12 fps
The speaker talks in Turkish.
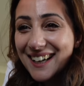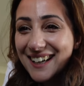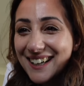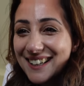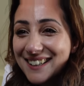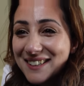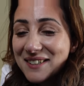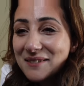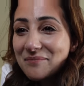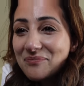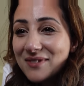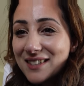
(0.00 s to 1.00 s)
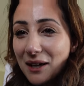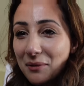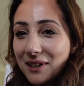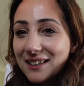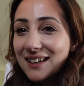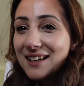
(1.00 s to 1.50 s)
Patient. Tabii
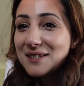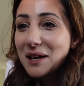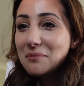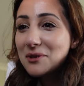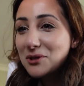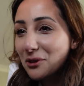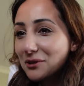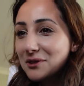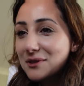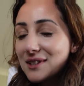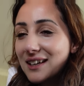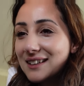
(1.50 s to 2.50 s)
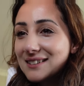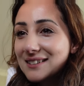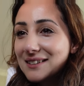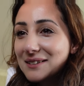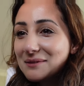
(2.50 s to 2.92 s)
ilk hastan biz oluruz artık.